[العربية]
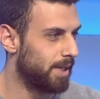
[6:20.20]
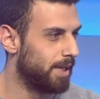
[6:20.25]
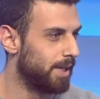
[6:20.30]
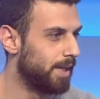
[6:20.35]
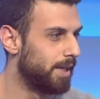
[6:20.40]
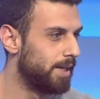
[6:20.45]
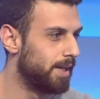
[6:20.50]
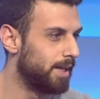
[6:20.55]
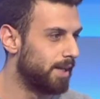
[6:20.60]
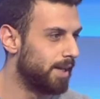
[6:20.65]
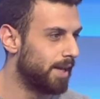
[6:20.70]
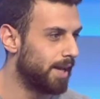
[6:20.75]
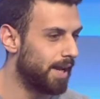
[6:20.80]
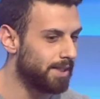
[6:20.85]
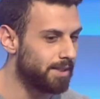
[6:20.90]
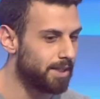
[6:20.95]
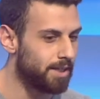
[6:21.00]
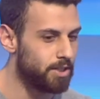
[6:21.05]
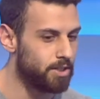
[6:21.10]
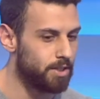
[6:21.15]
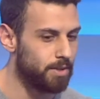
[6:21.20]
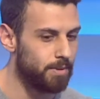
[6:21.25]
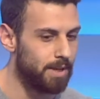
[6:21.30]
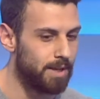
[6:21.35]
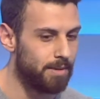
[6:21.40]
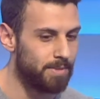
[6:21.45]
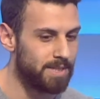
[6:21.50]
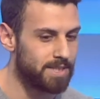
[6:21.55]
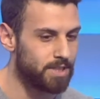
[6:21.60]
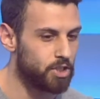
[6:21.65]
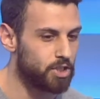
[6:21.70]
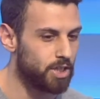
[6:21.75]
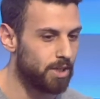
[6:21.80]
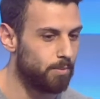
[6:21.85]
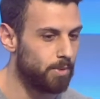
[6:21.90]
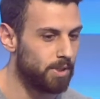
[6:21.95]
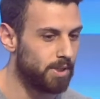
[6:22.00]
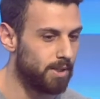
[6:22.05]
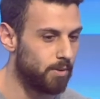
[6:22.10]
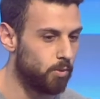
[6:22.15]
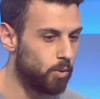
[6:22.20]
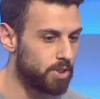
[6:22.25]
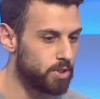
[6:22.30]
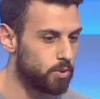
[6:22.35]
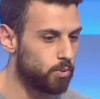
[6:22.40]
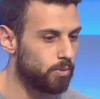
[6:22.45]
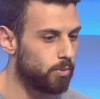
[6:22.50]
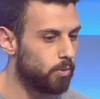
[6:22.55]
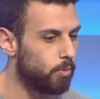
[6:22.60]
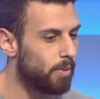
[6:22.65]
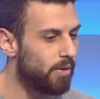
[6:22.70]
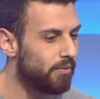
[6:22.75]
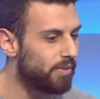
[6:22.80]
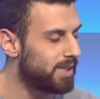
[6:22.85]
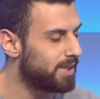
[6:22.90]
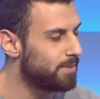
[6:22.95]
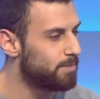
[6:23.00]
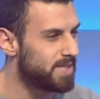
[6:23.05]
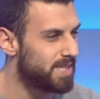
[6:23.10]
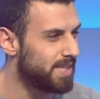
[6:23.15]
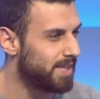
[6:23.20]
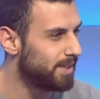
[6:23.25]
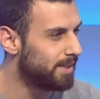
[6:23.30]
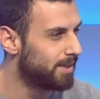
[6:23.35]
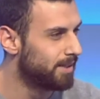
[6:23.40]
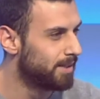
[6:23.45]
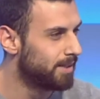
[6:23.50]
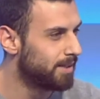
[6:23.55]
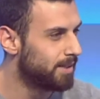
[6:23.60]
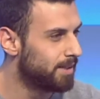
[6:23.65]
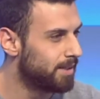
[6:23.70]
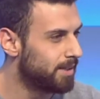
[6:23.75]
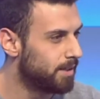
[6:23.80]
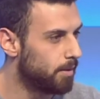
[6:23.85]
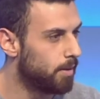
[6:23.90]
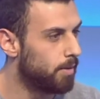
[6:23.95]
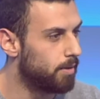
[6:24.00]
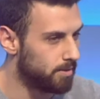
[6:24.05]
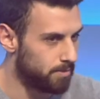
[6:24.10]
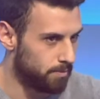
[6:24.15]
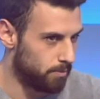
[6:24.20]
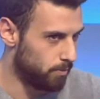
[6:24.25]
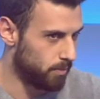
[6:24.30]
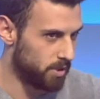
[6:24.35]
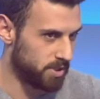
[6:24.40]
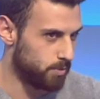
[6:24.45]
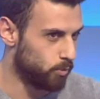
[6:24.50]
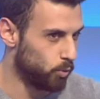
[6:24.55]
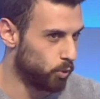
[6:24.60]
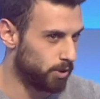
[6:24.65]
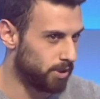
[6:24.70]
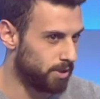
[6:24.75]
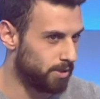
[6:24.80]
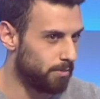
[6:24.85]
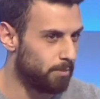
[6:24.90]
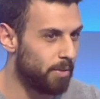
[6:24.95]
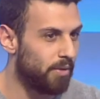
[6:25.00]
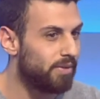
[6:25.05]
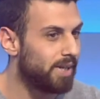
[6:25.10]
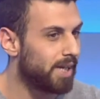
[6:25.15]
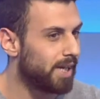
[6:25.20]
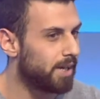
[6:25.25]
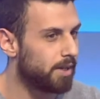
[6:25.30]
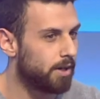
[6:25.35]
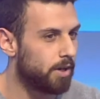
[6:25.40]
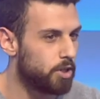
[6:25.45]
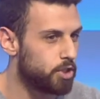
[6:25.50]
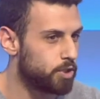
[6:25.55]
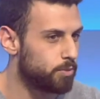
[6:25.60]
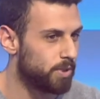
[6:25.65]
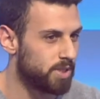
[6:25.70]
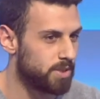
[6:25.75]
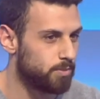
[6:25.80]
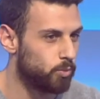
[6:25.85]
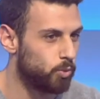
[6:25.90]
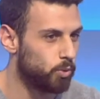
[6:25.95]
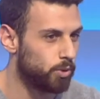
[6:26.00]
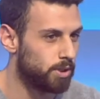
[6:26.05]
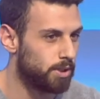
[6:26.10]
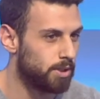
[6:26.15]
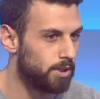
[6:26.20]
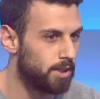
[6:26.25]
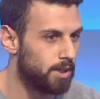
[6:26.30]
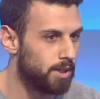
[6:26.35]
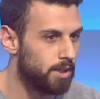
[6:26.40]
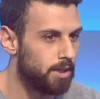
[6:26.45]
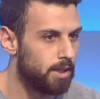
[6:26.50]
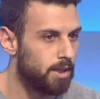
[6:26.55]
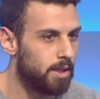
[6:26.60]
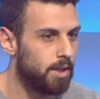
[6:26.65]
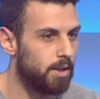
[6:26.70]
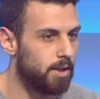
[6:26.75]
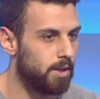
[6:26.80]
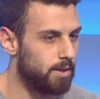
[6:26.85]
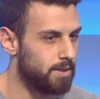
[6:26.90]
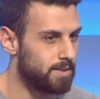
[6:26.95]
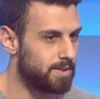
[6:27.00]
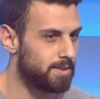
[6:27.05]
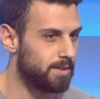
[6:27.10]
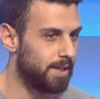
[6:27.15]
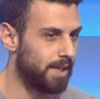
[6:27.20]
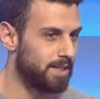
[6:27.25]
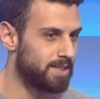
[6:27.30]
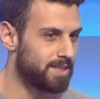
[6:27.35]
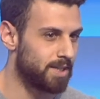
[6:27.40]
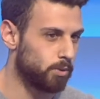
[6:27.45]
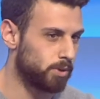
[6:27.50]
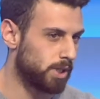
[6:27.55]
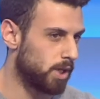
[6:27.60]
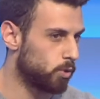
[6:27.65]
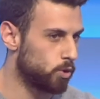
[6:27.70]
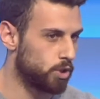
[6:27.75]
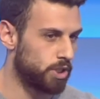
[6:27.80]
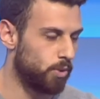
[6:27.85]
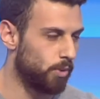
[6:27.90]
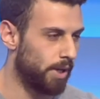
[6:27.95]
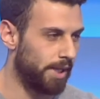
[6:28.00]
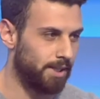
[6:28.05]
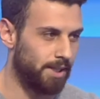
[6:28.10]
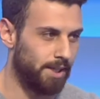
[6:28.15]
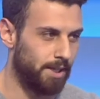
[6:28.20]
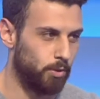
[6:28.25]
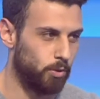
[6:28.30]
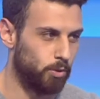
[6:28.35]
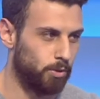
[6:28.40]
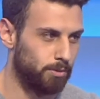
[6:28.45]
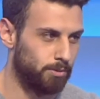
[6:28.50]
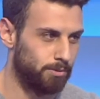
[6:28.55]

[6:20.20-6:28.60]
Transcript: يعني هيدا المساج اللي بدي اوصله وما في تمثيل مزبوط ما في اخراج مزبوط يعني الساوند تراك هو الشيء الوحيد الحلو